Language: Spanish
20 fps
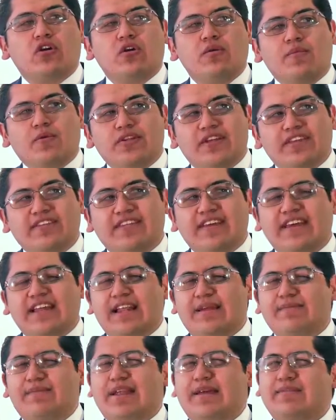Como dice
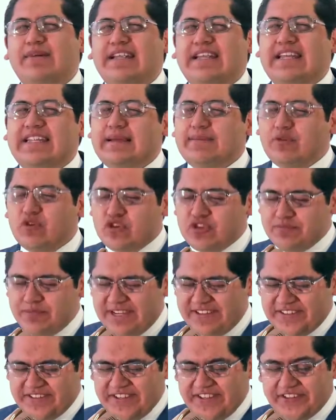el emblema de The Voice
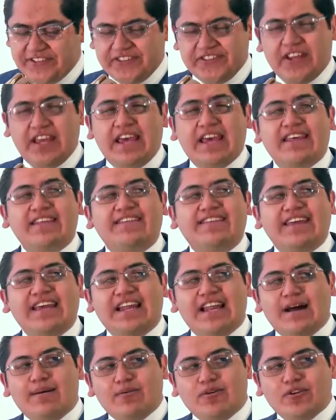Masters, sé
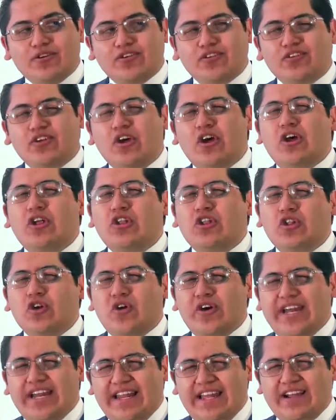la voz,
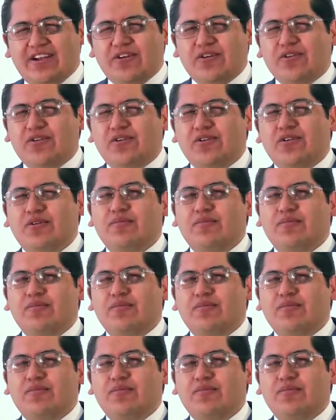no el eco,